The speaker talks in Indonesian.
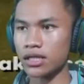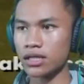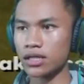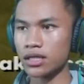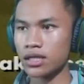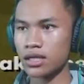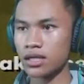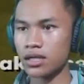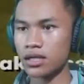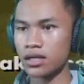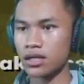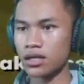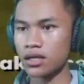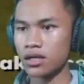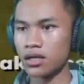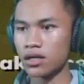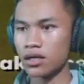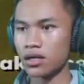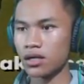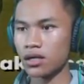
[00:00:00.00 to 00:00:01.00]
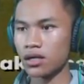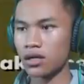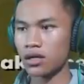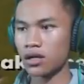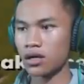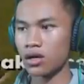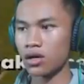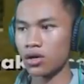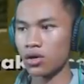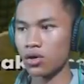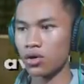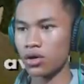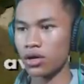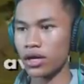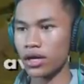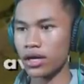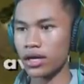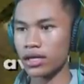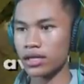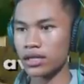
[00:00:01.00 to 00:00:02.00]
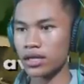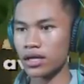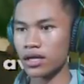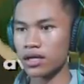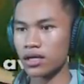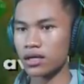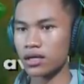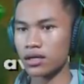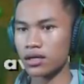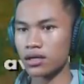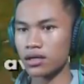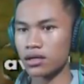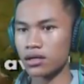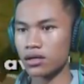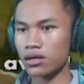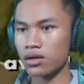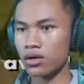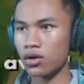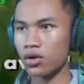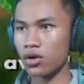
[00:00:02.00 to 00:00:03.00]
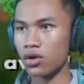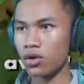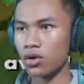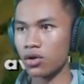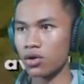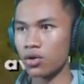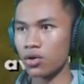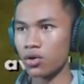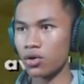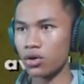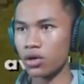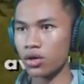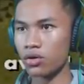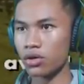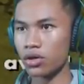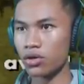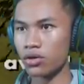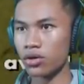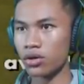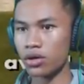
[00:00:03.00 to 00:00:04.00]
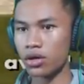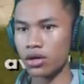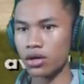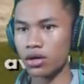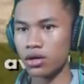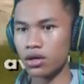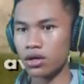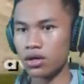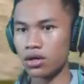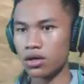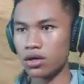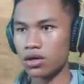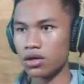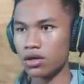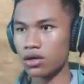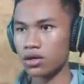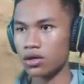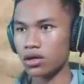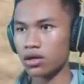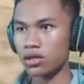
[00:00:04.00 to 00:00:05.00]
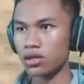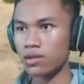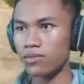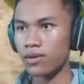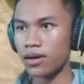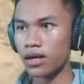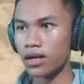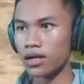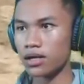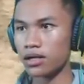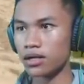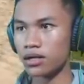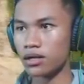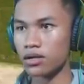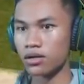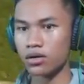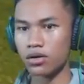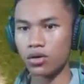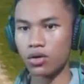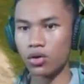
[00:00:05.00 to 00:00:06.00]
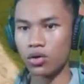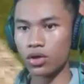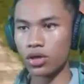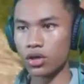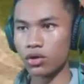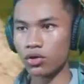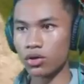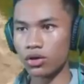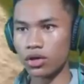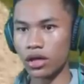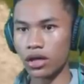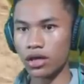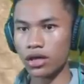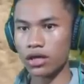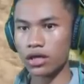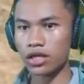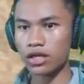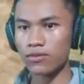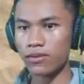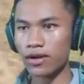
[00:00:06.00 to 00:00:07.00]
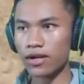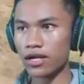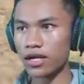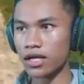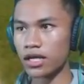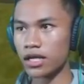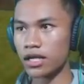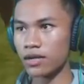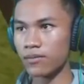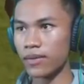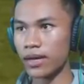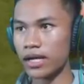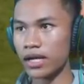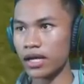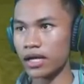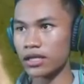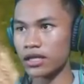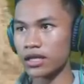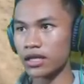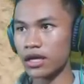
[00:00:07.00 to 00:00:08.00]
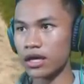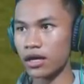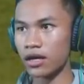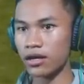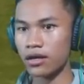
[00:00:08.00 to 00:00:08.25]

Oke, okay, kita Oh, gitu. oh, oke oke oke oke. Kita bakal Oke oke oke. Kita bakal ngekill yang merah katanya. Ya.